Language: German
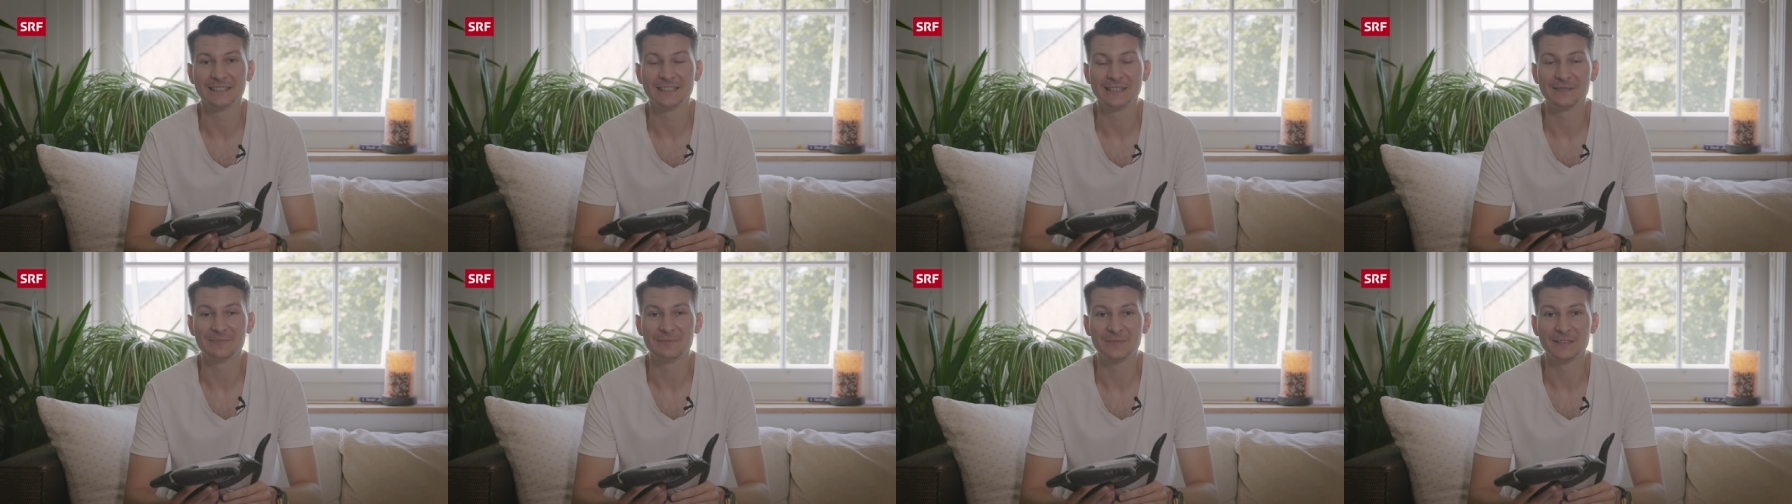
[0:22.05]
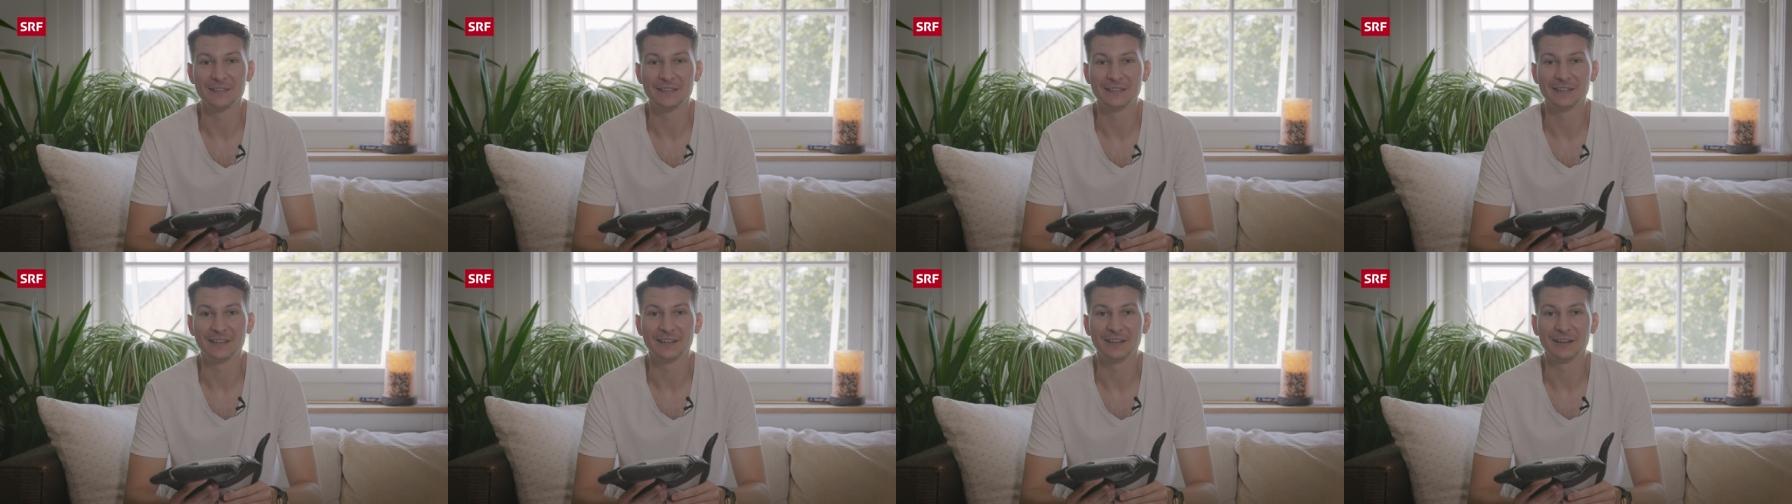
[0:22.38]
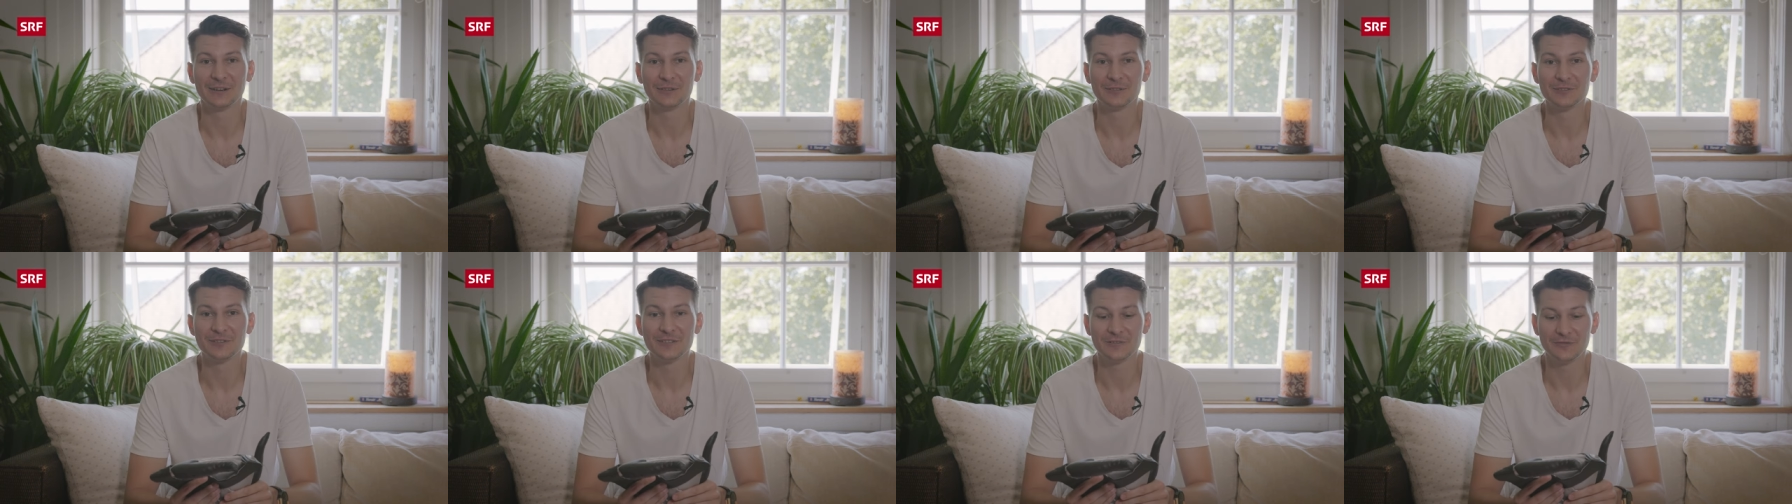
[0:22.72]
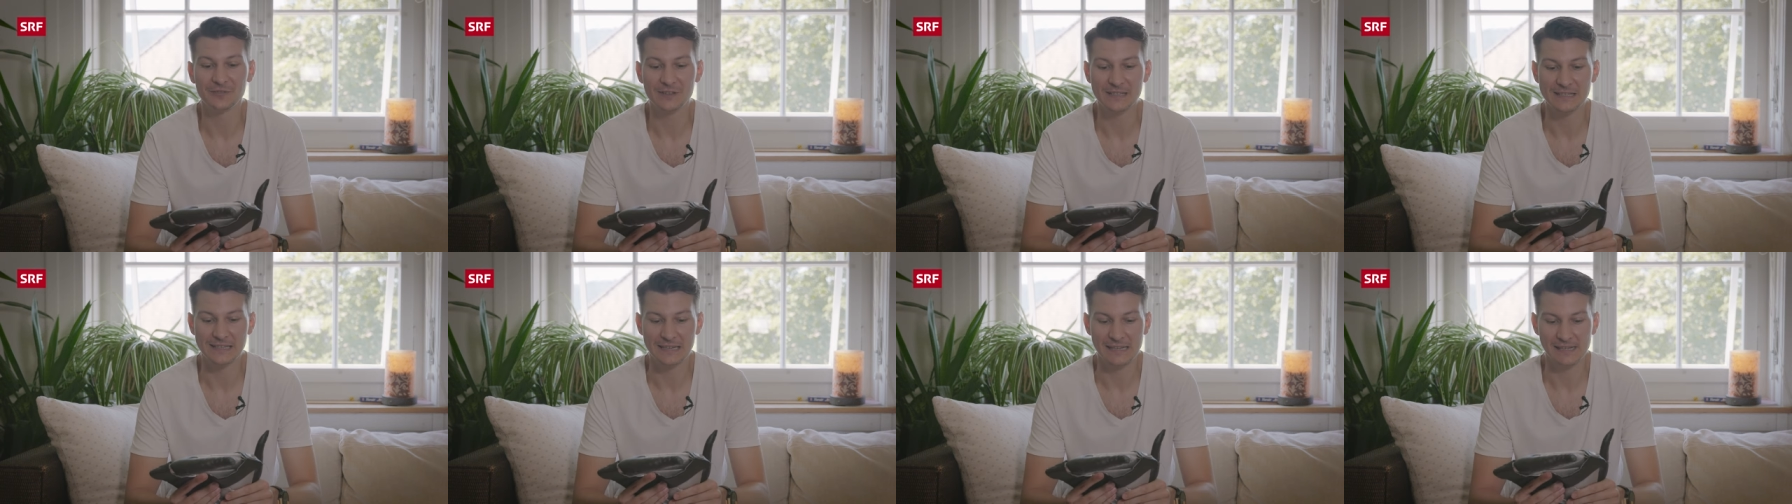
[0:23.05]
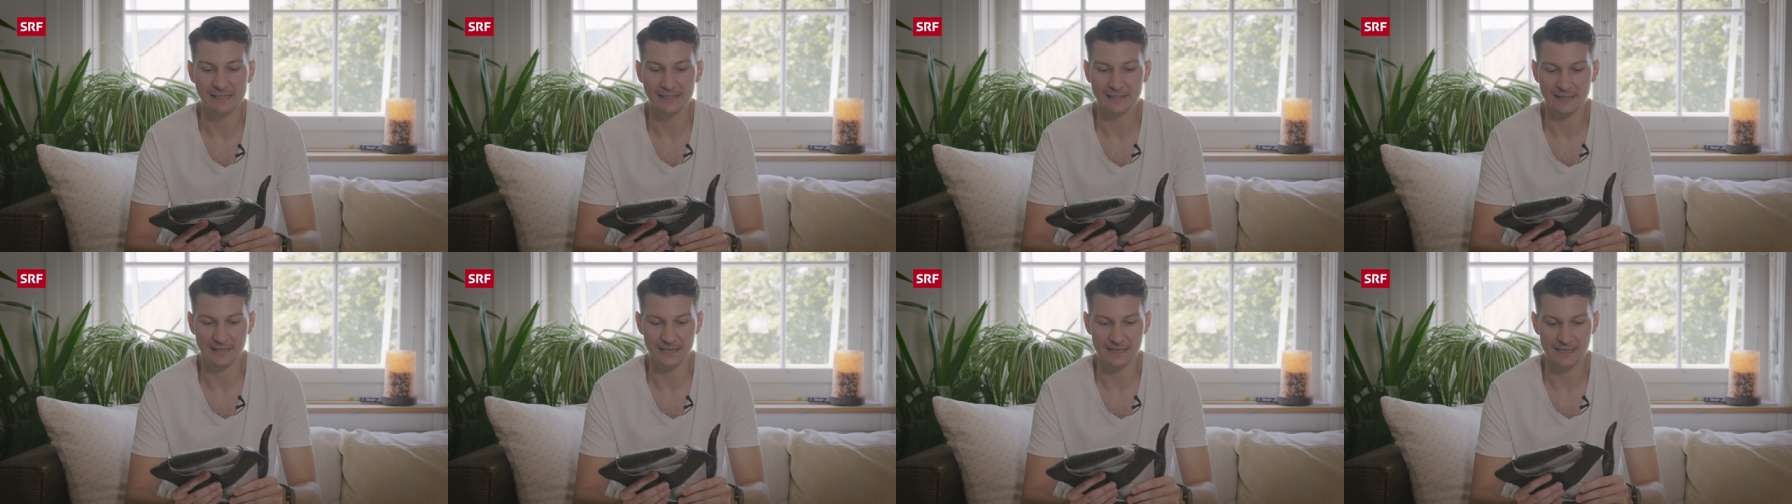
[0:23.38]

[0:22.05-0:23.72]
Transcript: Das hat mir der Ronson erzählt.